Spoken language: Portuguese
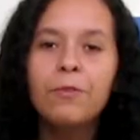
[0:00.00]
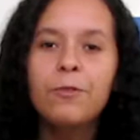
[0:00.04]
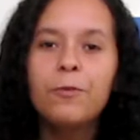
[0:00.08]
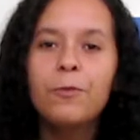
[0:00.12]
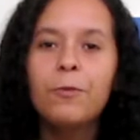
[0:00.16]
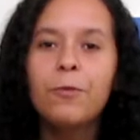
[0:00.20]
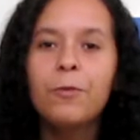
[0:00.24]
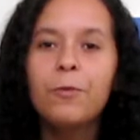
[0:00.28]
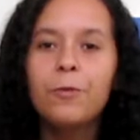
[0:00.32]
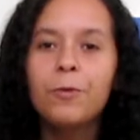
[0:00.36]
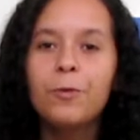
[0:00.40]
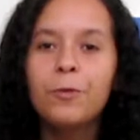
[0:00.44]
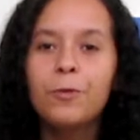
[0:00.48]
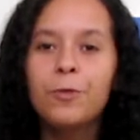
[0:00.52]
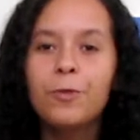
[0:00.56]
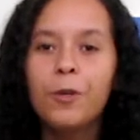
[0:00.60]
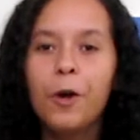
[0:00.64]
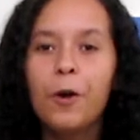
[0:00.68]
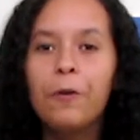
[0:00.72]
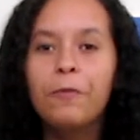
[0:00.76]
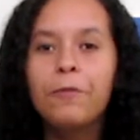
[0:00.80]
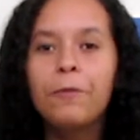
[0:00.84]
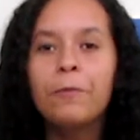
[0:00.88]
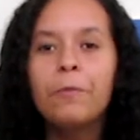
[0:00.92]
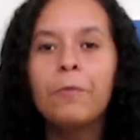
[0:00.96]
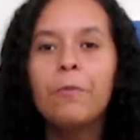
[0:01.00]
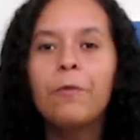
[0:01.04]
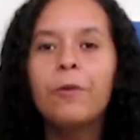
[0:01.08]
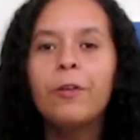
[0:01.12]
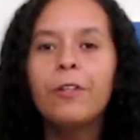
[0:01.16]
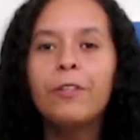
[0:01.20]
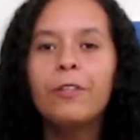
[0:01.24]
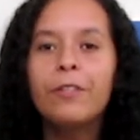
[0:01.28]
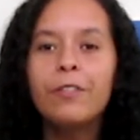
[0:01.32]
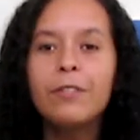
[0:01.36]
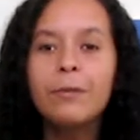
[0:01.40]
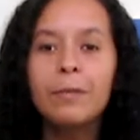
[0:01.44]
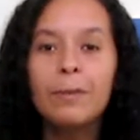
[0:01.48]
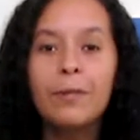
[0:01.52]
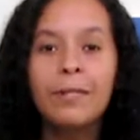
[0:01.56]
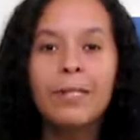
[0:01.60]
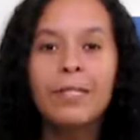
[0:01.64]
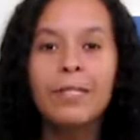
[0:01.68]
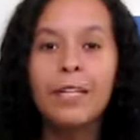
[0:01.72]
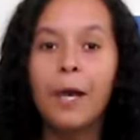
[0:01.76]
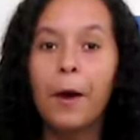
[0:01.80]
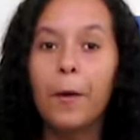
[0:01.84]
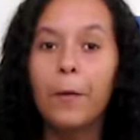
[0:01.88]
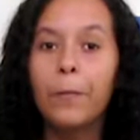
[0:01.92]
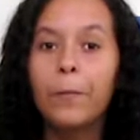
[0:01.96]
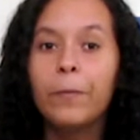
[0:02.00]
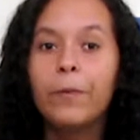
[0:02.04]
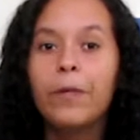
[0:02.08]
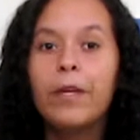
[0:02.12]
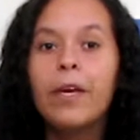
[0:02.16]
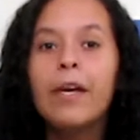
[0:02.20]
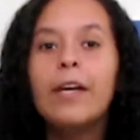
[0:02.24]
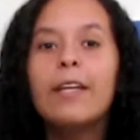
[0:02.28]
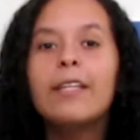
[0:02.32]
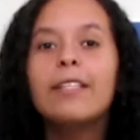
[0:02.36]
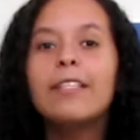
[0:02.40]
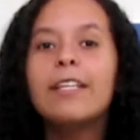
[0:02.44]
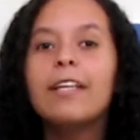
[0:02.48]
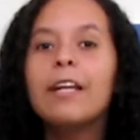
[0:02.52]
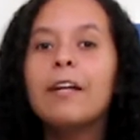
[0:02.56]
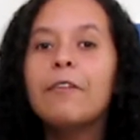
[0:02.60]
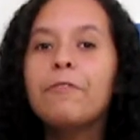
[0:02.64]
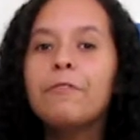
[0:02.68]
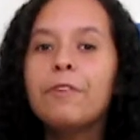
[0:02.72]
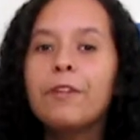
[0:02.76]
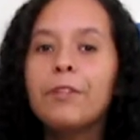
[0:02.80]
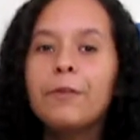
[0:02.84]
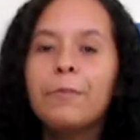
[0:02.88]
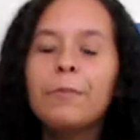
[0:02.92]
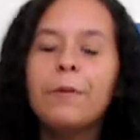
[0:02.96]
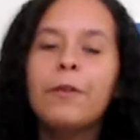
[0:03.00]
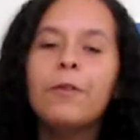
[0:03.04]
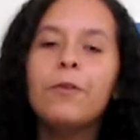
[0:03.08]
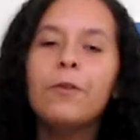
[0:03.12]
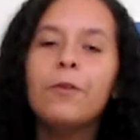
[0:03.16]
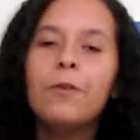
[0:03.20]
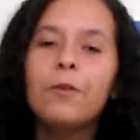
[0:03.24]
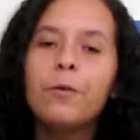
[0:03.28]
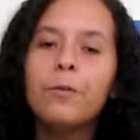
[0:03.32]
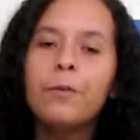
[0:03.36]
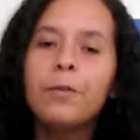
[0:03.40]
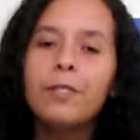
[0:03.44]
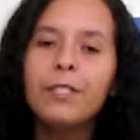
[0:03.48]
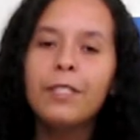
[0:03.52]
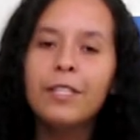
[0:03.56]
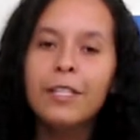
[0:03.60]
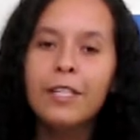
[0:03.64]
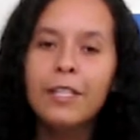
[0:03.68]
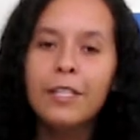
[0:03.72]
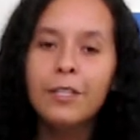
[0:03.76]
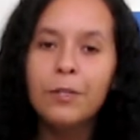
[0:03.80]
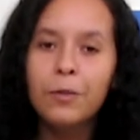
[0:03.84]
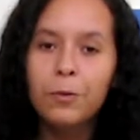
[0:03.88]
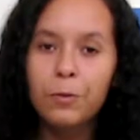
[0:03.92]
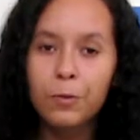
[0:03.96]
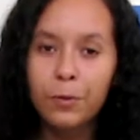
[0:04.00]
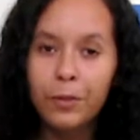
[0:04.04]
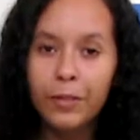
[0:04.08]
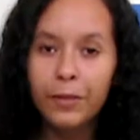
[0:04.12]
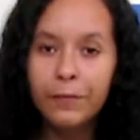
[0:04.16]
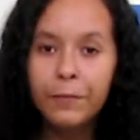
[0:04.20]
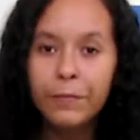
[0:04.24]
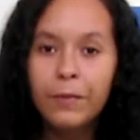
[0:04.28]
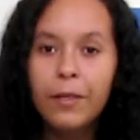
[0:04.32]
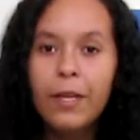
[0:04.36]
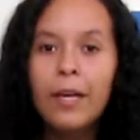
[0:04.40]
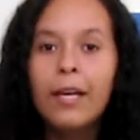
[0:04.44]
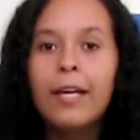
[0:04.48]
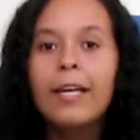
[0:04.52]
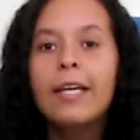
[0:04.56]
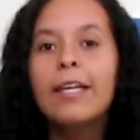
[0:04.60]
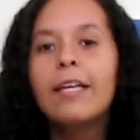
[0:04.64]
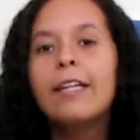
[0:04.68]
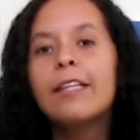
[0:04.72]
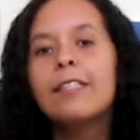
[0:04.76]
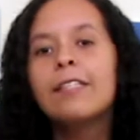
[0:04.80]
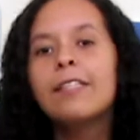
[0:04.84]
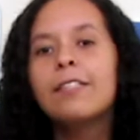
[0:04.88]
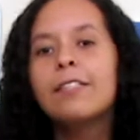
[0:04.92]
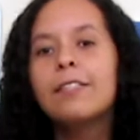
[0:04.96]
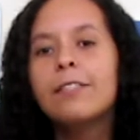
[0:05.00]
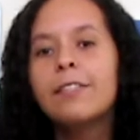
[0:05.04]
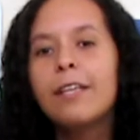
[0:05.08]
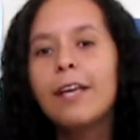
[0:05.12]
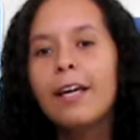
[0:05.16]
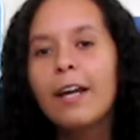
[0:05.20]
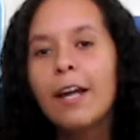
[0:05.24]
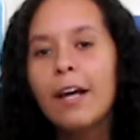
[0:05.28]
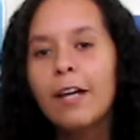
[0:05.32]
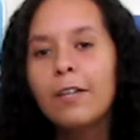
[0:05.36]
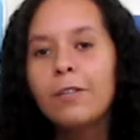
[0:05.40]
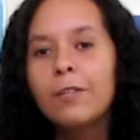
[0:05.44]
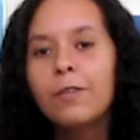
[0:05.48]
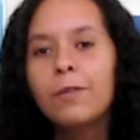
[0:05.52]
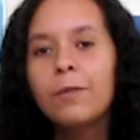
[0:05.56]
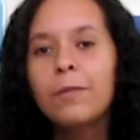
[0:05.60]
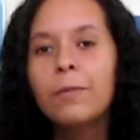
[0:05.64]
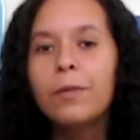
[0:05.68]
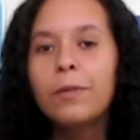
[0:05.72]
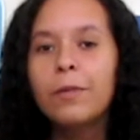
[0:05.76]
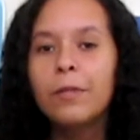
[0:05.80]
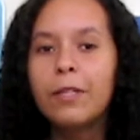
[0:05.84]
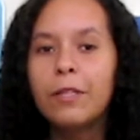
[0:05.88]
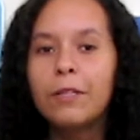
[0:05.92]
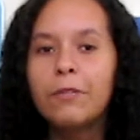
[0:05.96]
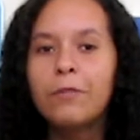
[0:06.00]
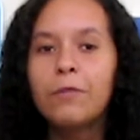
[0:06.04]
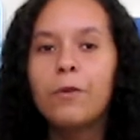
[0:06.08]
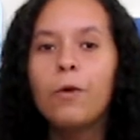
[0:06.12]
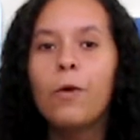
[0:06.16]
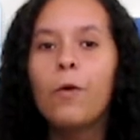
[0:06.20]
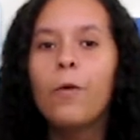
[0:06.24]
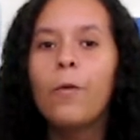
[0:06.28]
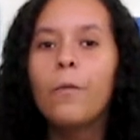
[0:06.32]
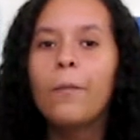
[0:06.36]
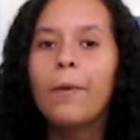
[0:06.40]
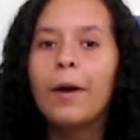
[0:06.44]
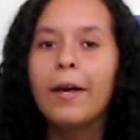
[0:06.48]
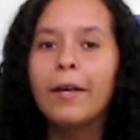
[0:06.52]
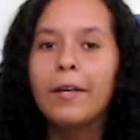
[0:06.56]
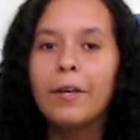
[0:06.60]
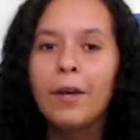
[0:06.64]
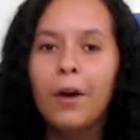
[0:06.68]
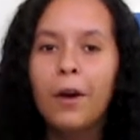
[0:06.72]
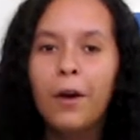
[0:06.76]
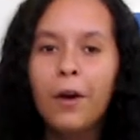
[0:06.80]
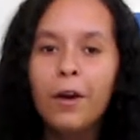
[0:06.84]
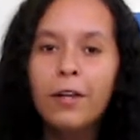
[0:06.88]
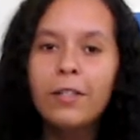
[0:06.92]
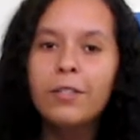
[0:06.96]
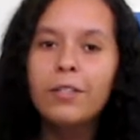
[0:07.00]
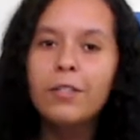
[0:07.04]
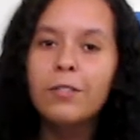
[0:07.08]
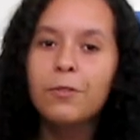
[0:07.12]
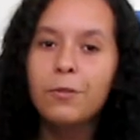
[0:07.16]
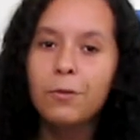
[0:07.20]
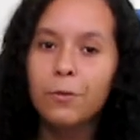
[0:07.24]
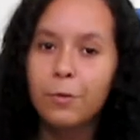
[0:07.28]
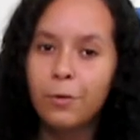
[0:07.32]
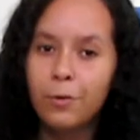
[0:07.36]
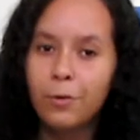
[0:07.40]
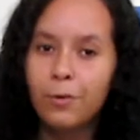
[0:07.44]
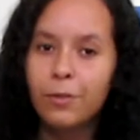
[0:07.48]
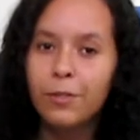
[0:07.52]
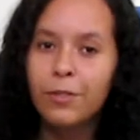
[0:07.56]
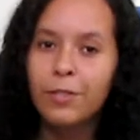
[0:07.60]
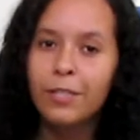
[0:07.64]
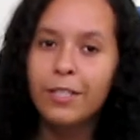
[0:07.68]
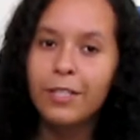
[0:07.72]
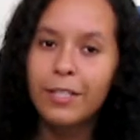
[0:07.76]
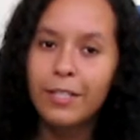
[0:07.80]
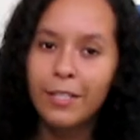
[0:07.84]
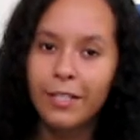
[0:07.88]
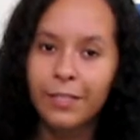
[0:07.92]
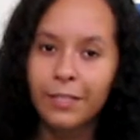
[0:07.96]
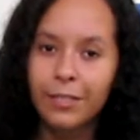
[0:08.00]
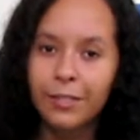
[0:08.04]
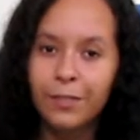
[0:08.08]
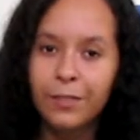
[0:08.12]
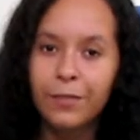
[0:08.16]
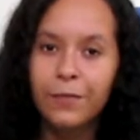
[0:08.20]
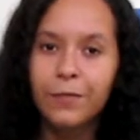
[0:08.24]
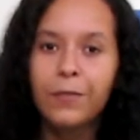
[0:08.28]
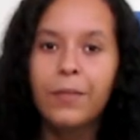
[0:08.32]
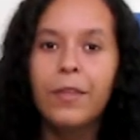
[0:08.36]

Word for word: um conto jovem muito especial. Será feito pelo Clube de Leitura e será sobre o livro O Maior Discurso de Cristo.